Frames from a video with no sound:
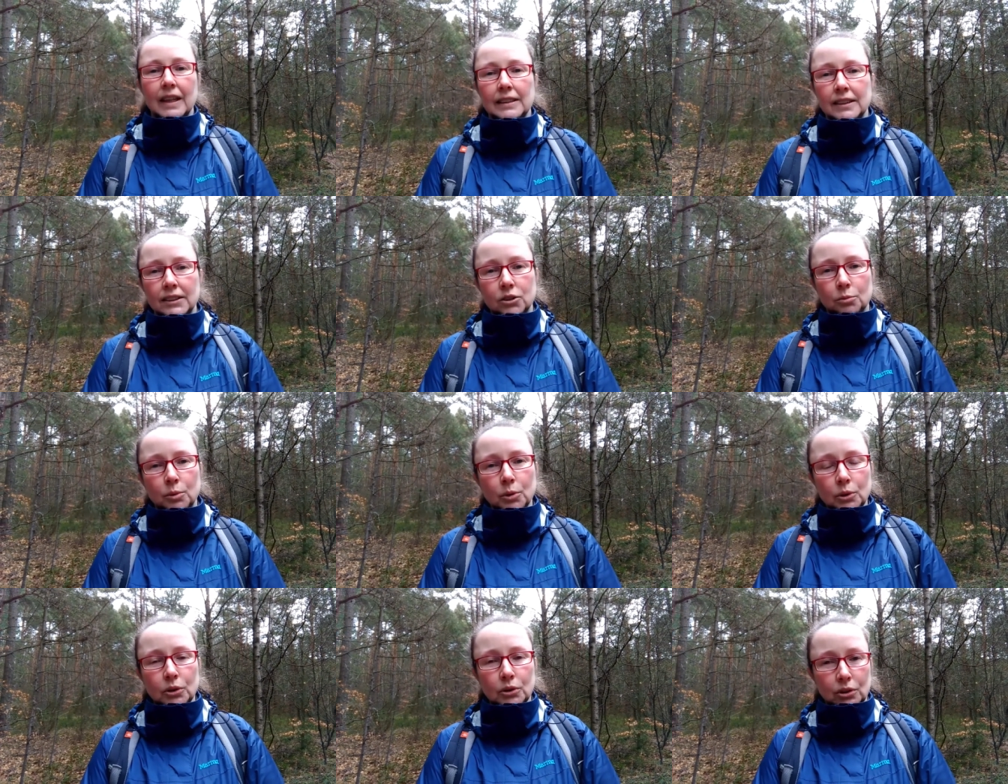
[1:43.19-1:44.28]
Jest to bór
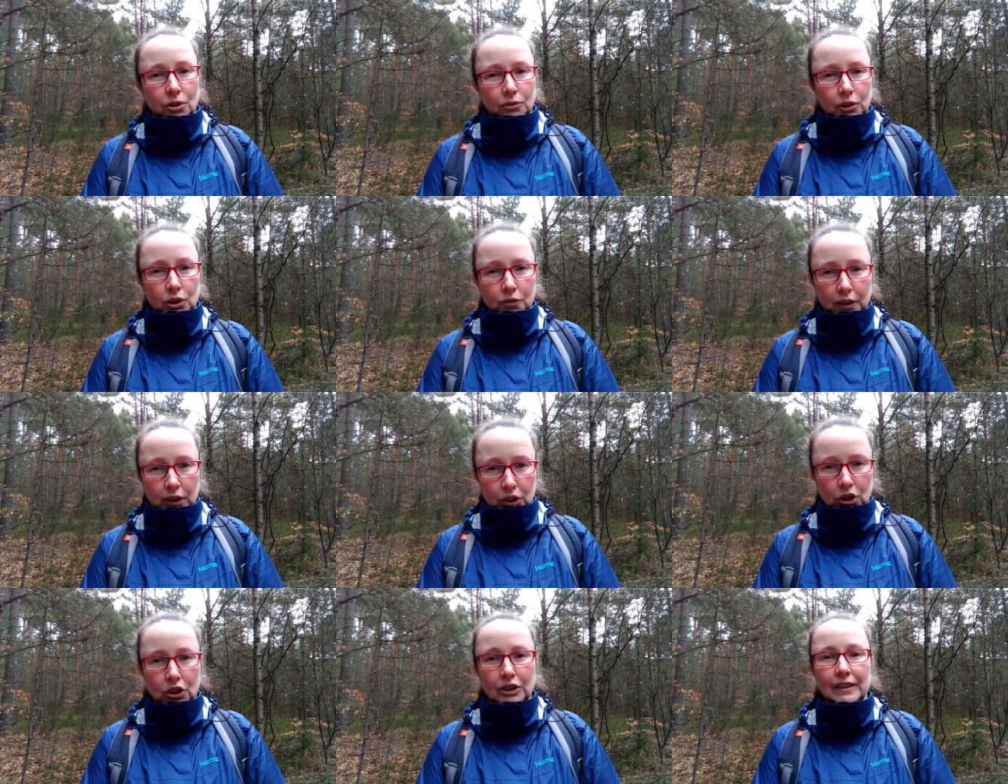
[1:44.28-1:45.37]
sosnowy
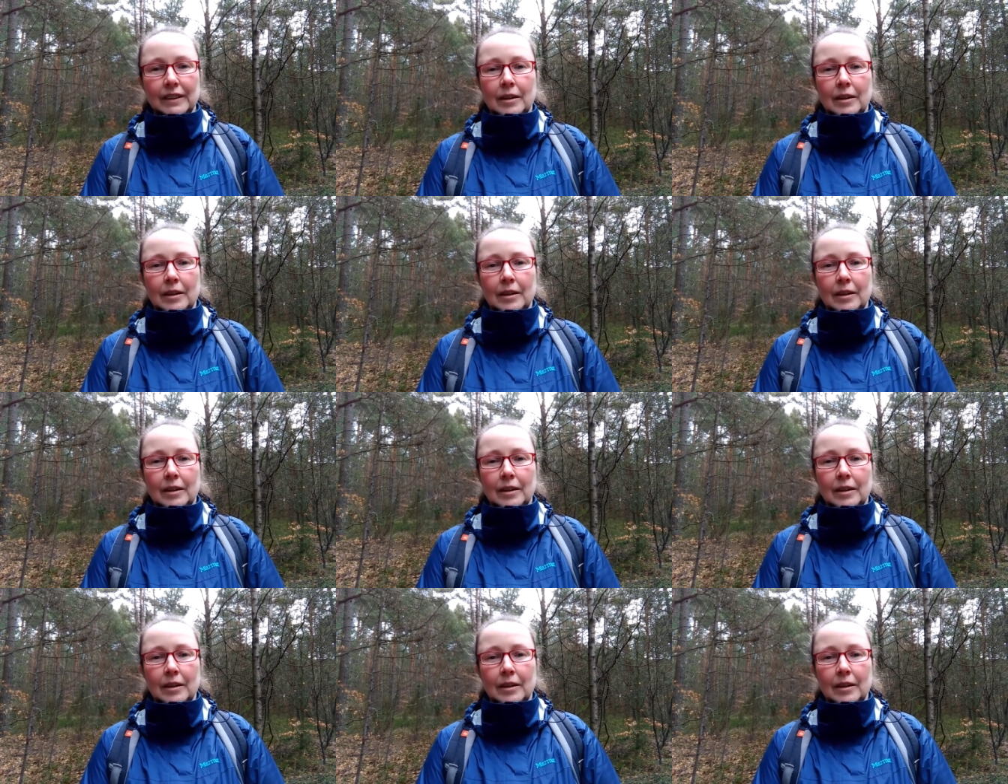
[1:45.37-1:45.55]
świeży,